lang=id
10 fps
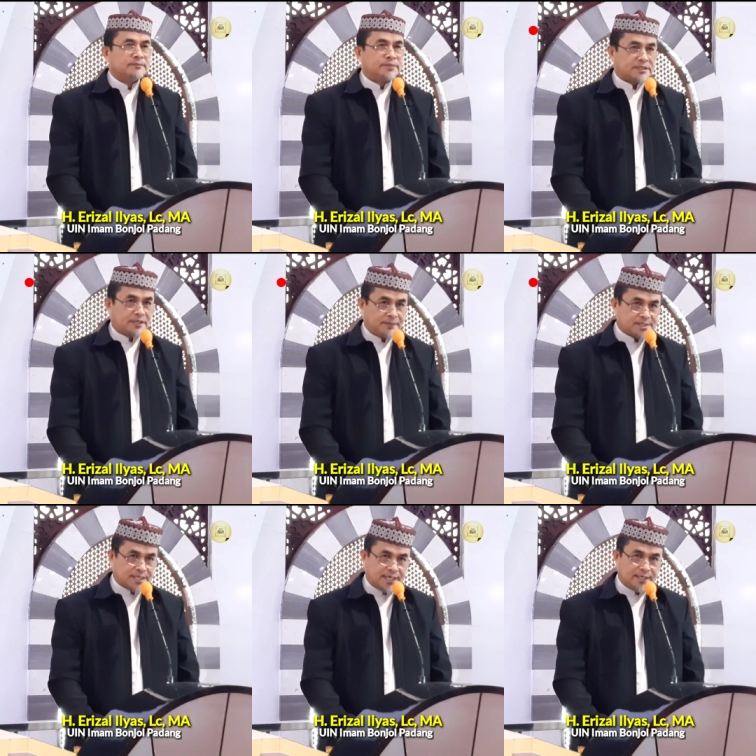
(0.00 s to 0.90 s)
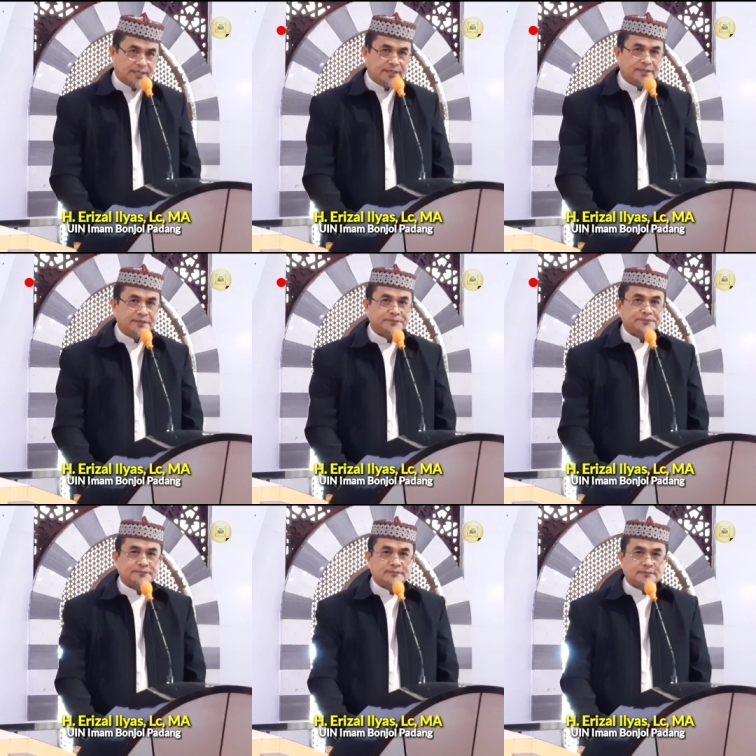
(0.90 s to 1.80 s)
Pertama sekali,
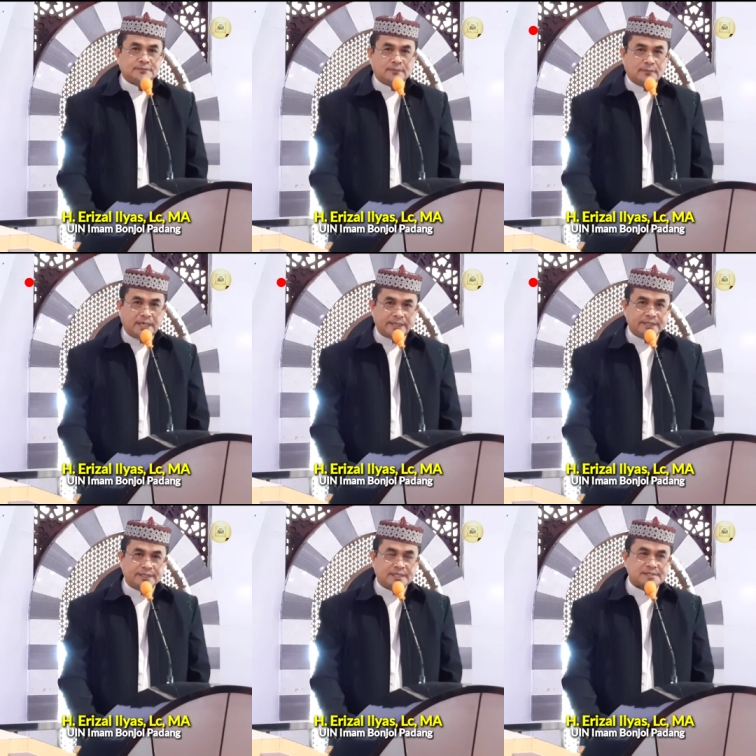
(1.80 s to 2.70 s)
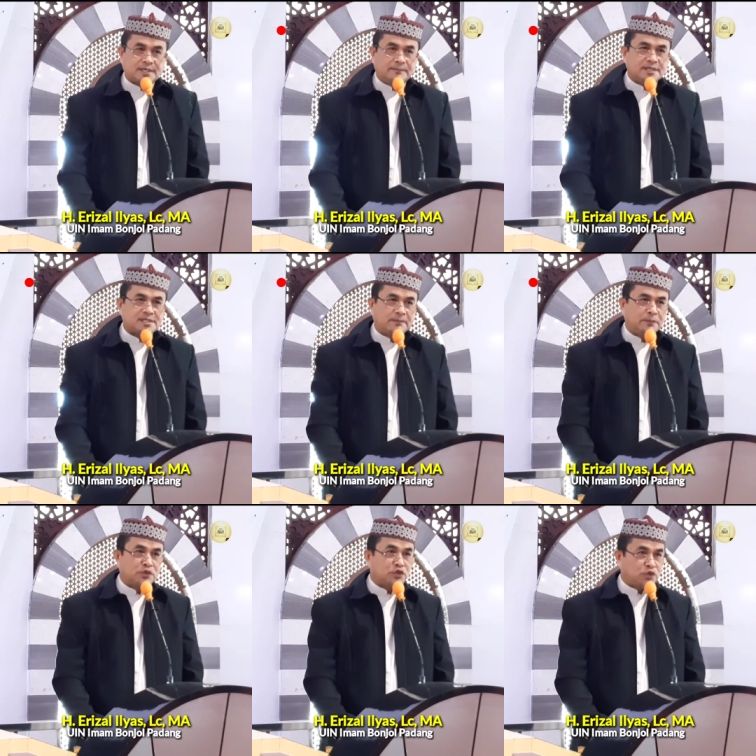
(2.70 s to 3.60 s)
mari kita sama-sama
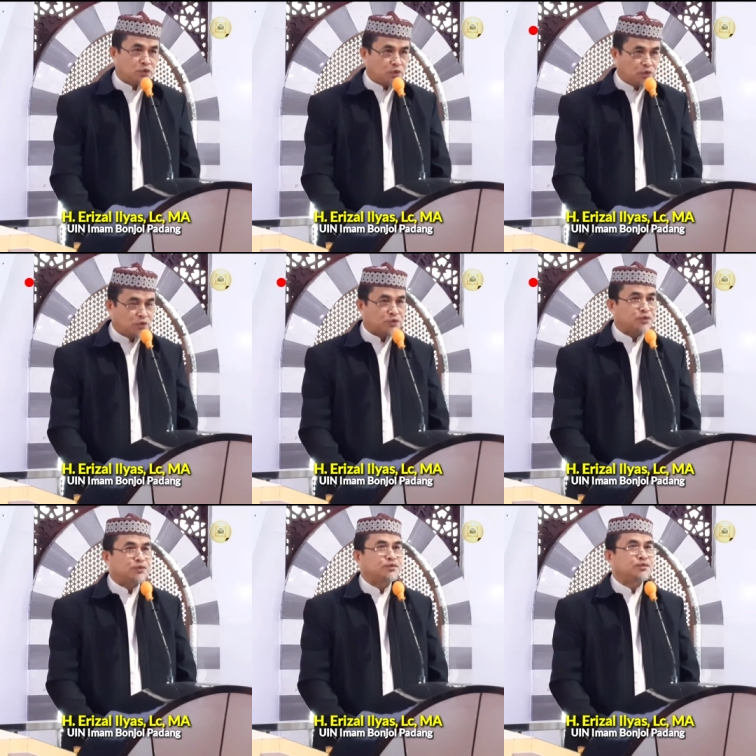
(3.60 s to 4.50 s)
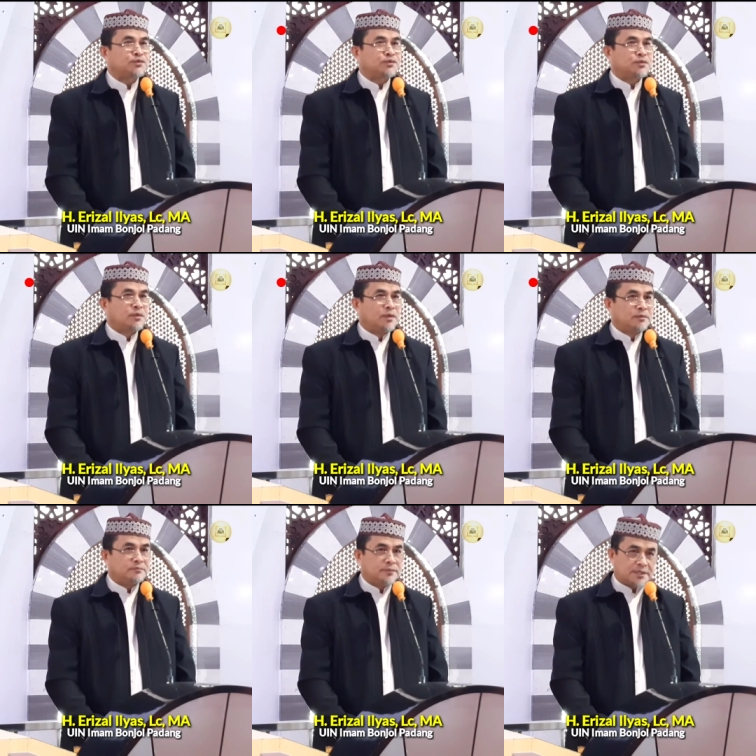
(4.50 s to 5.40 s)
bersyukur,
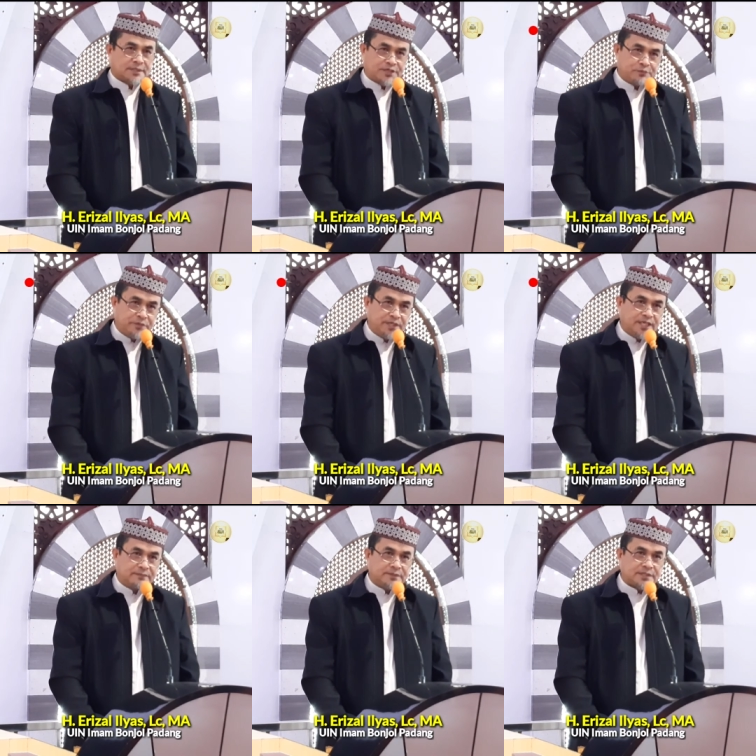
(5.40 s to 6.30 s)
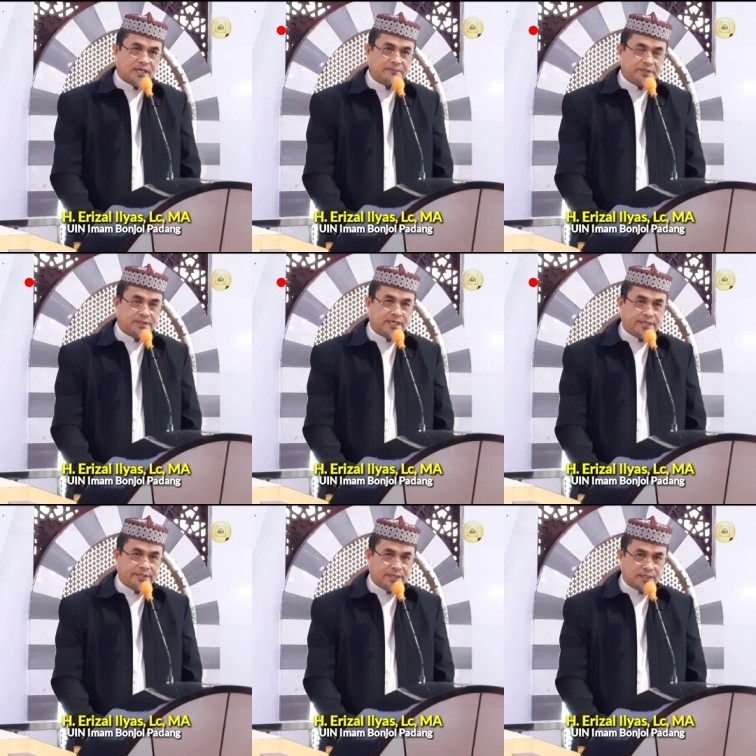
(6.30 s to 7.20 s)
bertasbih dan bertahmid
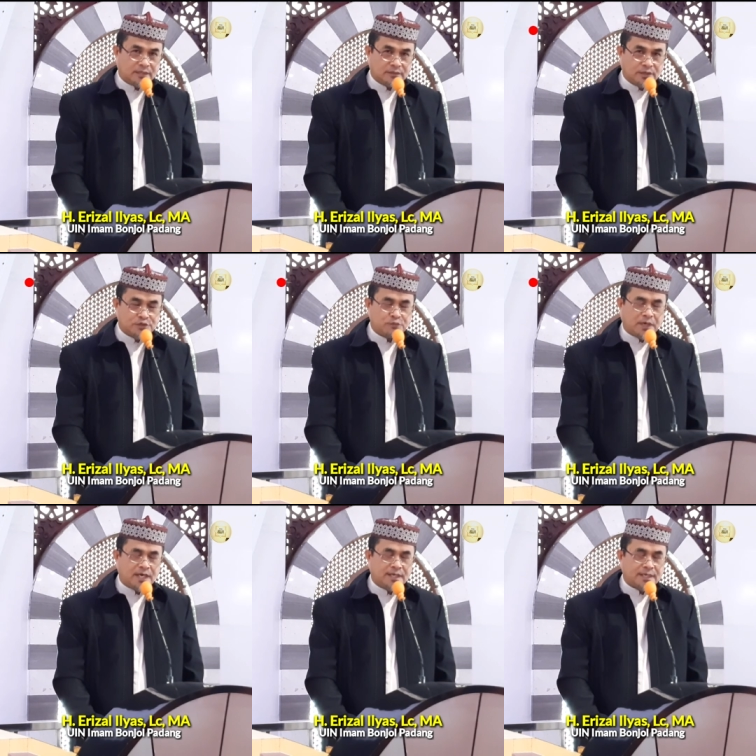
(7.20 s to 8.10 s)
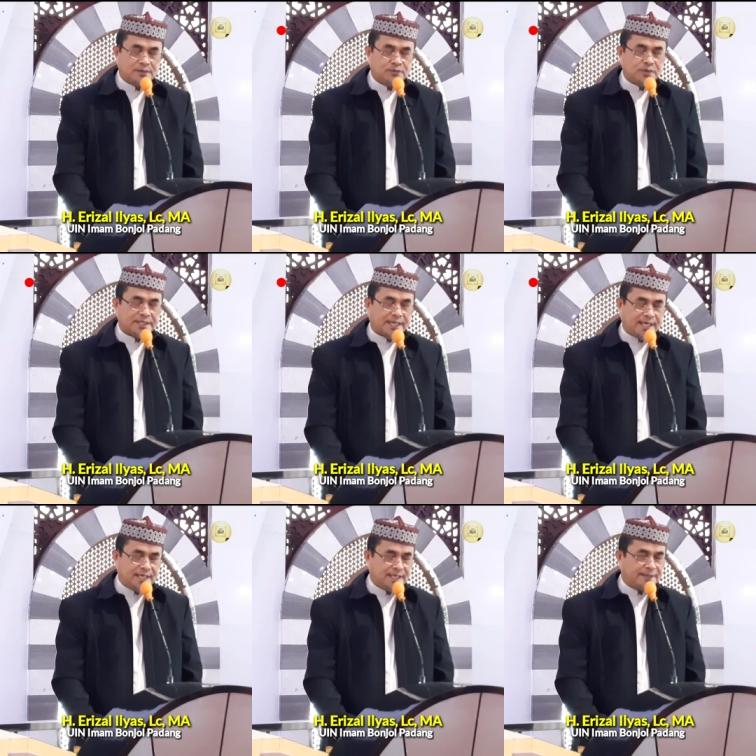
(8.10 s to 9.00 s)
kehadiran Allah Subhanahu wa
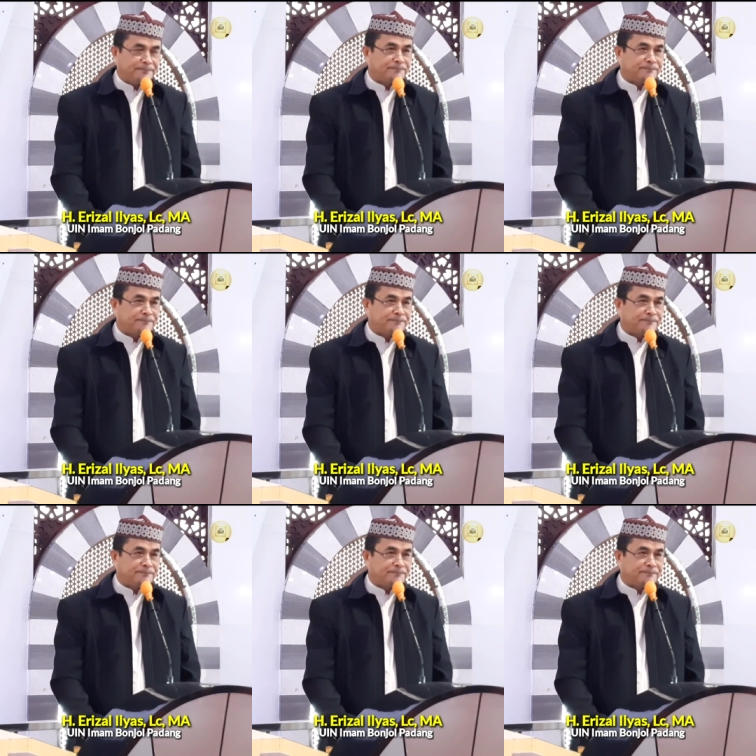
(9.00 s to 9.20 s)
taala